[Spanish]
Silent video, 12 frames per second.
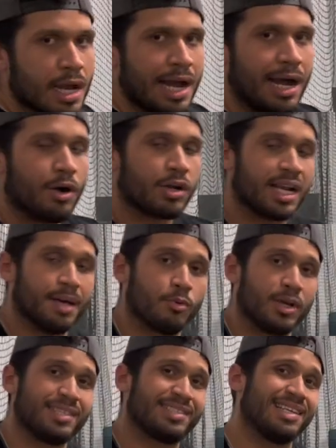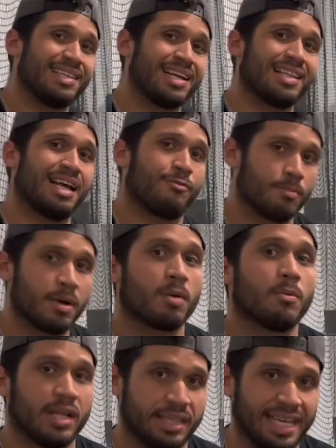Ahora les voy a enseñar de la forma,
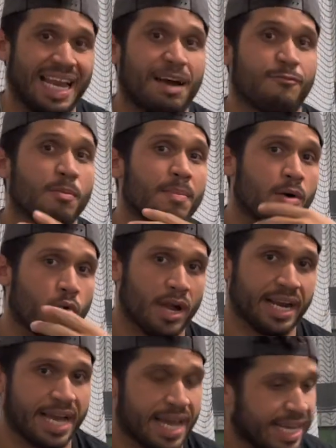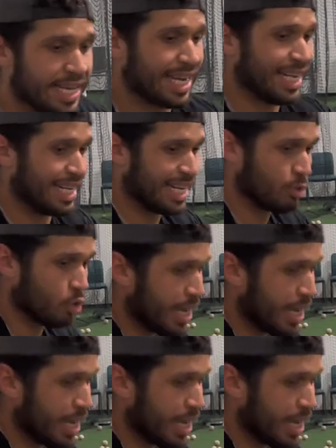como les dije, la forma buena, inclinando,